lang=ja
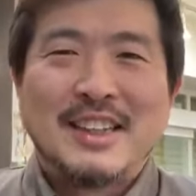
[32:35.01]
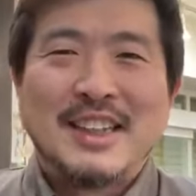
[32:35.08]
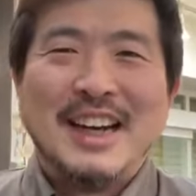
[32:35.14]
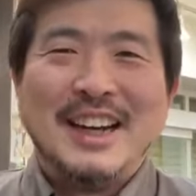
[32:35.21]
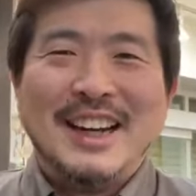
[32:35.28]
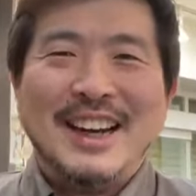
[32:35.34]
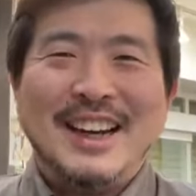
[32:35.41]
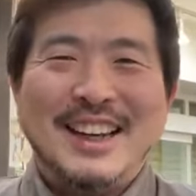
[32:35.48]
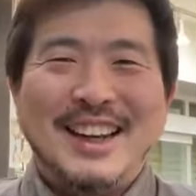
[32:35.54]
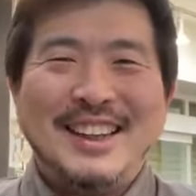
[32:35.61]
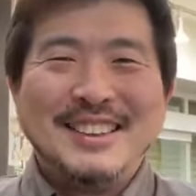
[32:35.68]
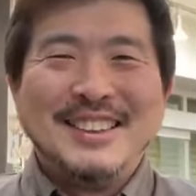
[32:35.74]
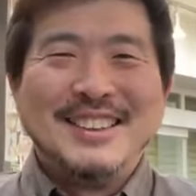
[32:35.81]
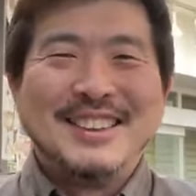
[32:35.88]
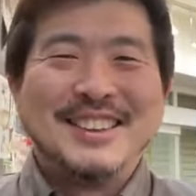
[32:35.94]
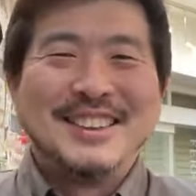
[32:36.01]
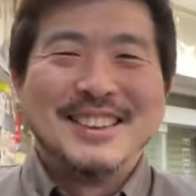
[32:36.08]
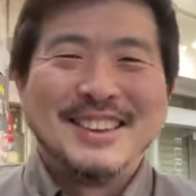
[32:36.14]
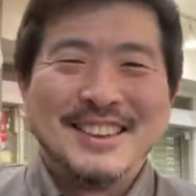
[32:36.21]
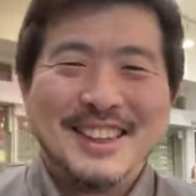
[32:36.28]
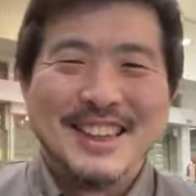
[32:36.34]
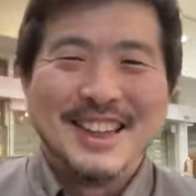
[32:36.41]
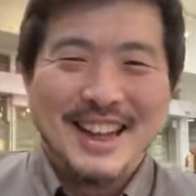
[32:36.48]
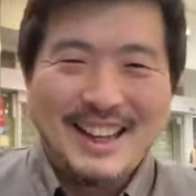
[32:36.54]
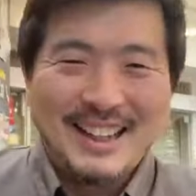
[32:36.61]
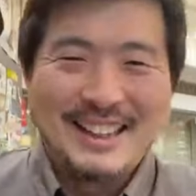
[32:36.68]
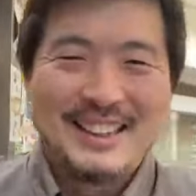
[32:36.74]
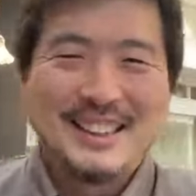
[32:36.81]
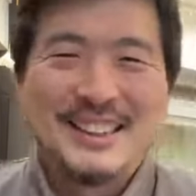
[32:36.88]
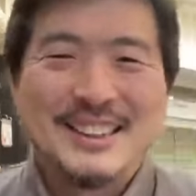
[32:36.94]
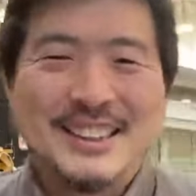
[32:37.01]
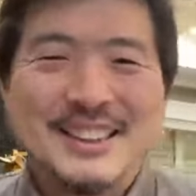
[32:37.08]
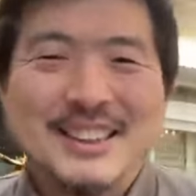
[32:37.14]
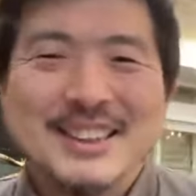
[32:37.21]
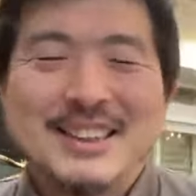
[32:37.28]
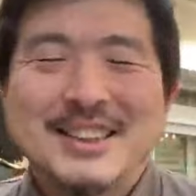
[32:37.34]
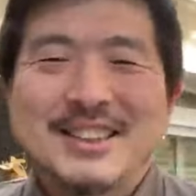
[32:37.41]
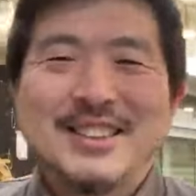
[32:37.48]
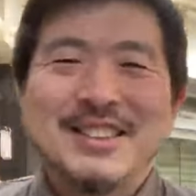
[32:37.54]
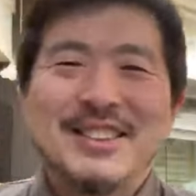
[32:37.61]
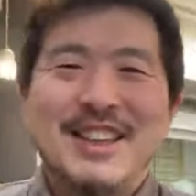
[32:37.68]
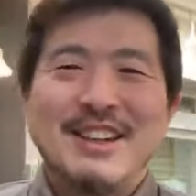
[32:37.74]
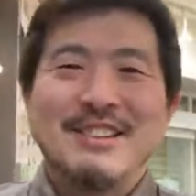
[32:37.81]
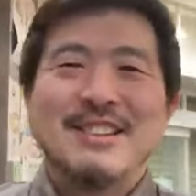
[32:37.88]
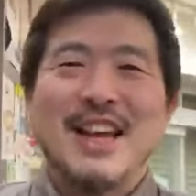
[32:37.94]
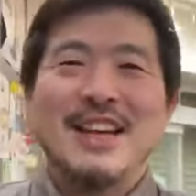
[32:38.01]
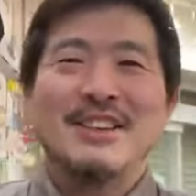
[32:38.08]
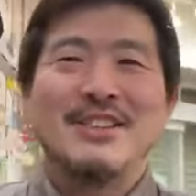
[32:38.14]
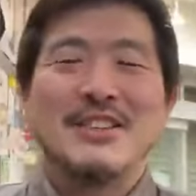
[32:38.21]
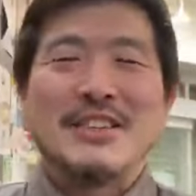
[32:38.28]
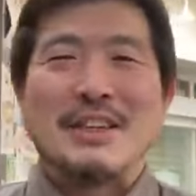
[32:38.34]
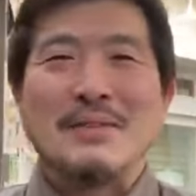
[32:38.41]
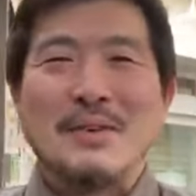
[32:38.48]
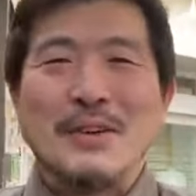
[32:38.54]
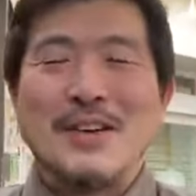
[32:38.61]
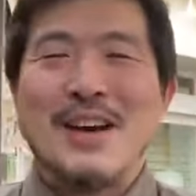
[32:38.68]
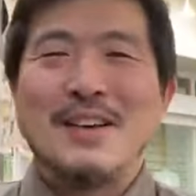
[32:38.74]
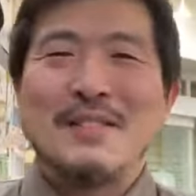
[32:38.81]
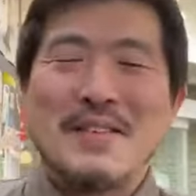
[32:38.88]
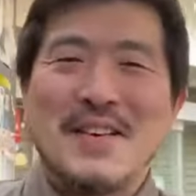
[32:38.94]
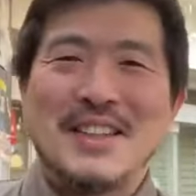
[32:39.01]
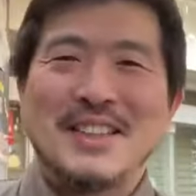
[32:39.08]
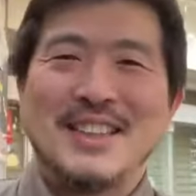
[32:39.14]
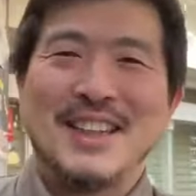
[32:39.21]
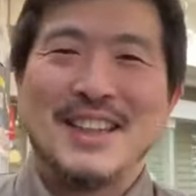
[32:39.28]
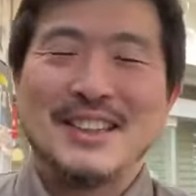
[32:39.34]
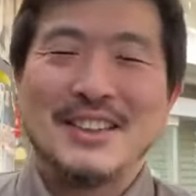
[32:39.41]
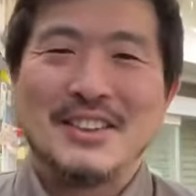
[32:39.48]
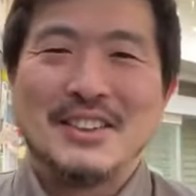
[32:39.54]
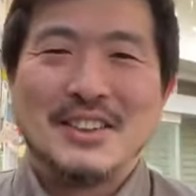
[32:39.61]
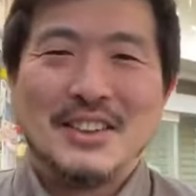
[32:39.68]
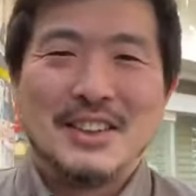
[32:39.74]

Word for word: ですよね。はい。ここ聞こえます？ものは見ましたけど、